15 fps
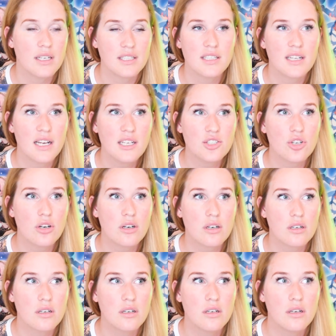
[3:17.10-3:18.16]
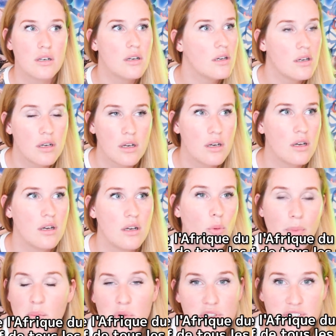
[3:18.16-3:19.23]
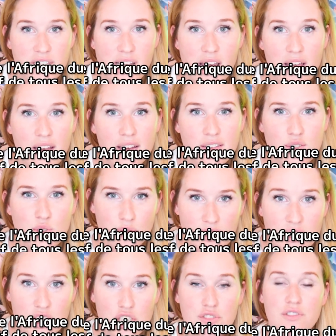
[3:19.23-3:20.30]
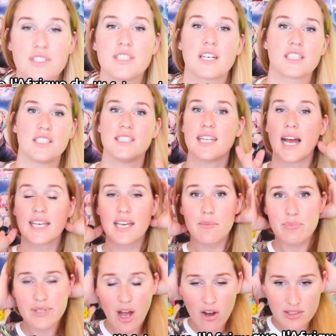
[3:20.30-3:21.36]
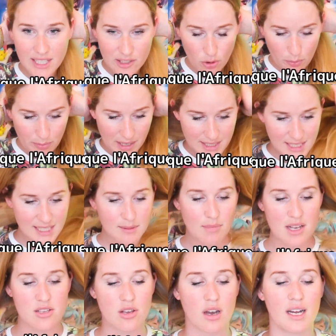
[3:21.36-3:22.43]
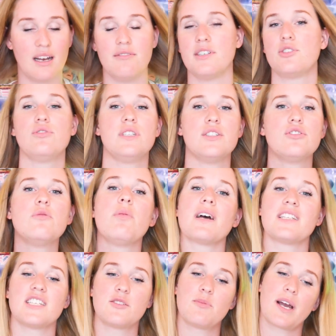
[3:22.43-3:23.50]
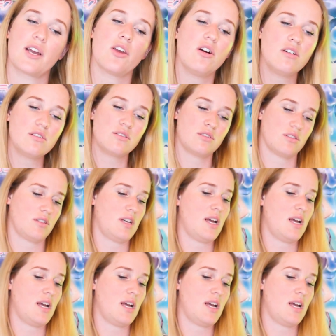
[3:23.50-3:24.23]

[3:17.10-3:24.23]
Et j'étais là genre... On m'a menti tu vois ce que je veux dire J'étais à Cape Town et compagnie, ma soeur elle a vécu des super expériences,